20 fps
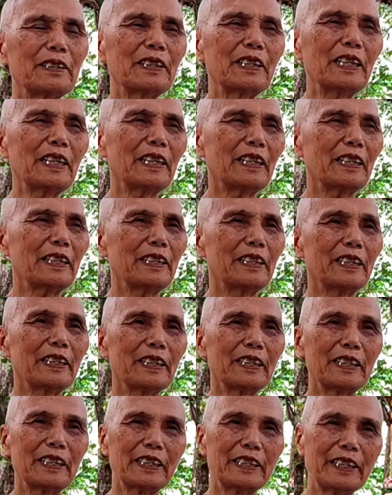à,
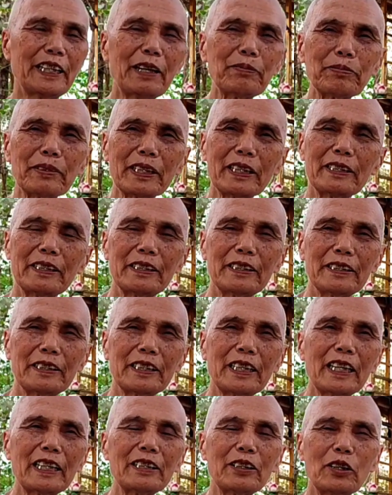giáp
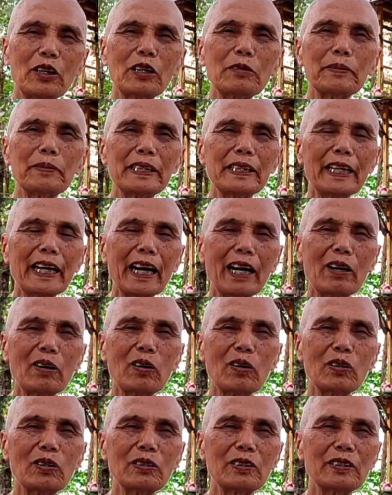thình thấy rõ binh
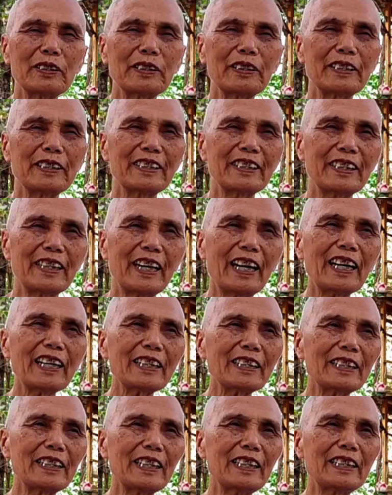đau ác
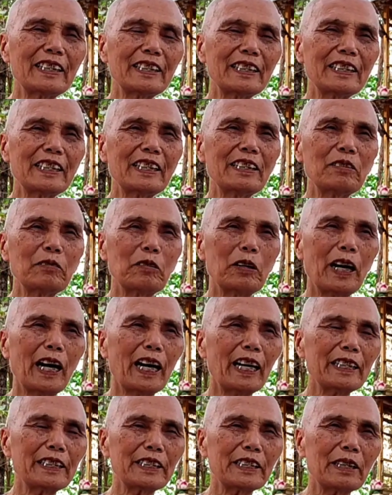niên chiến
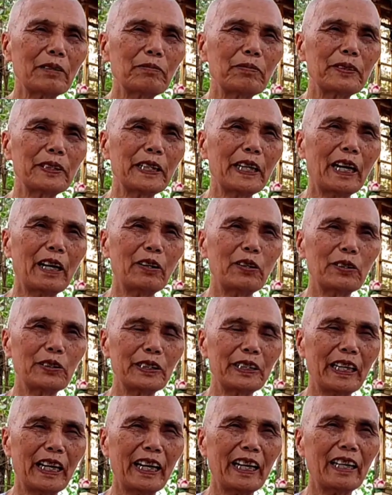họa xâm vào
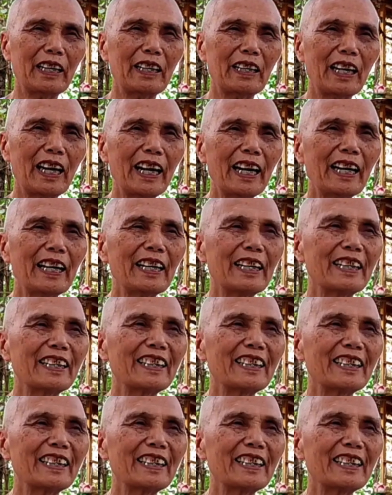tràn lan